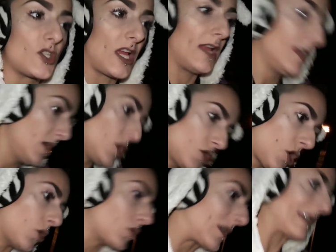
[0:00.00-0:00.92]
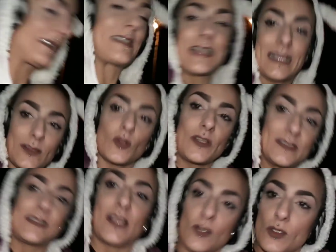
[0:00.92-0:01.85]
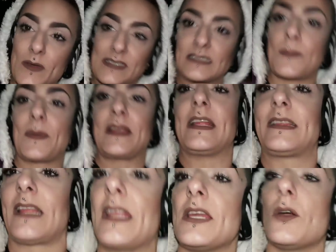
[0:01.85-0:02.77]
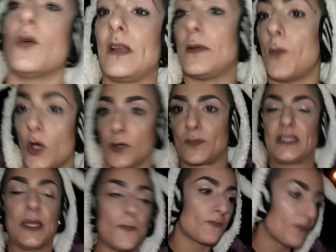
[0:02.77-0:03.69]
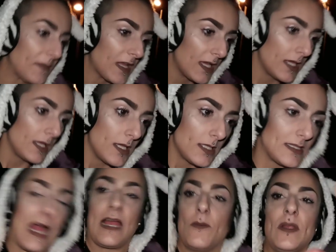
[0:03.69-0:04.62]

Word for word: Cioè, ho un cassetto intero di queste pennette di Iho, quelle morbide. Dai,